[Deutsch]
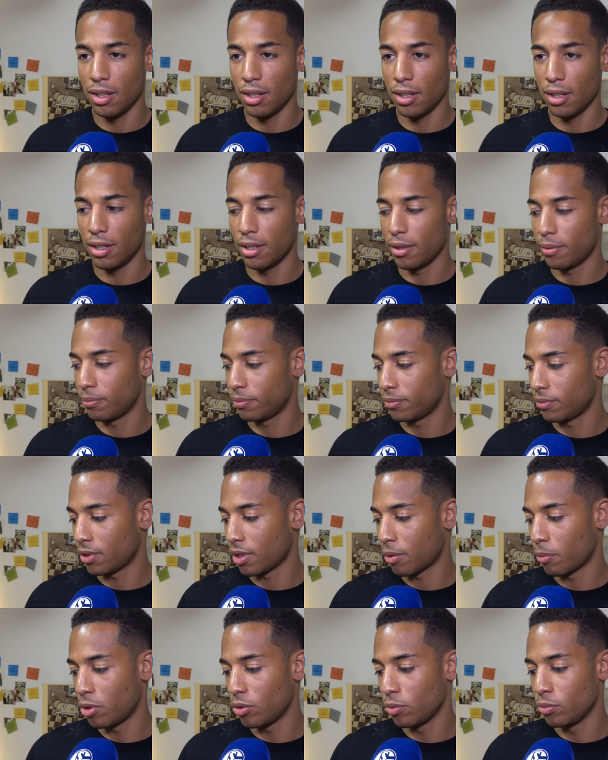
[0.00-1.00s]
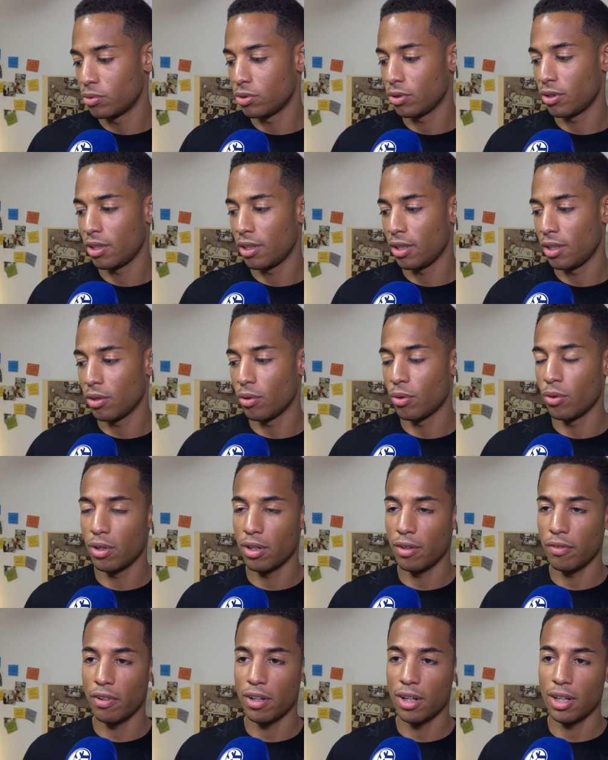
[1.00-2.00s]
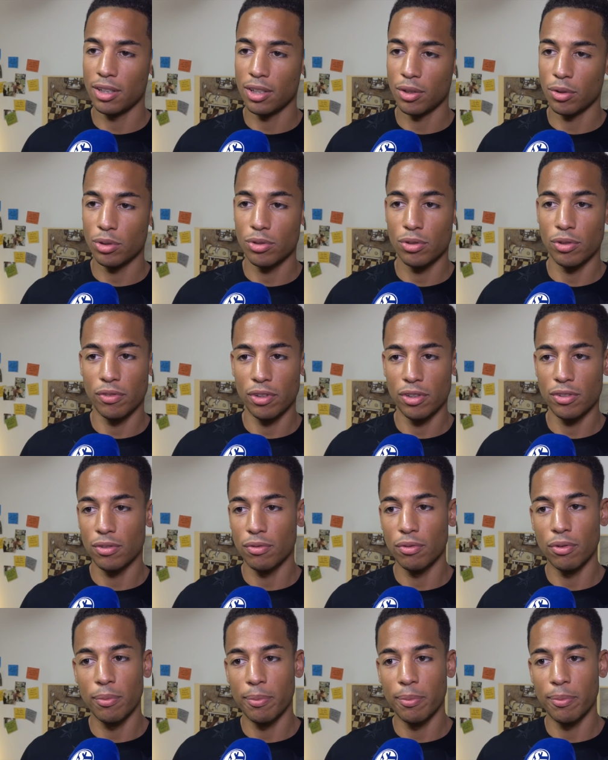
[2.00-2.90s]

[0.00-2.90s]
ähm, damit umzugehen oder vielleicht auch zu wissen,